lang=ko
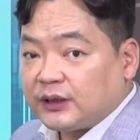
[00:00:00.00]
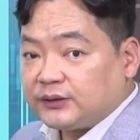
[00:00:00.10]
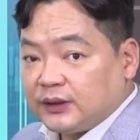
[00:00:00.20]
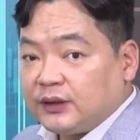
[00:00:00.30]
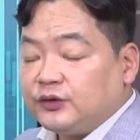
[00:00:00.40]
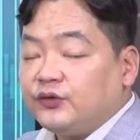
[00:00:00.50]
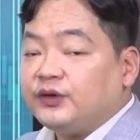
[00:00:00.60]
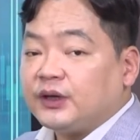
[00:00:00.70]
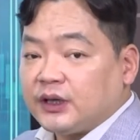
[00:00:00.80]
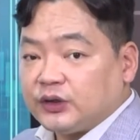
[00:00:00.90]
나타난
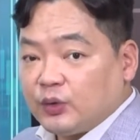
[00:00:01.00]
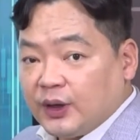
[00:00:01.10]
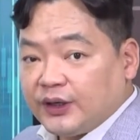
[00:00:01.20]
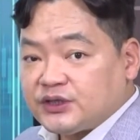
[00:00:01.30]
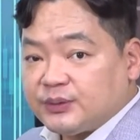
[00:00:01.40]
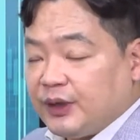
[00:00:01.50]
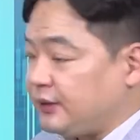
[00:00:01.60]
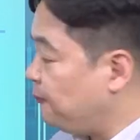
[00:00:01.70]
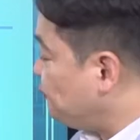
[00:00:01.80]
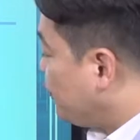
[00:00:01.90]
현상이기도 하겠지만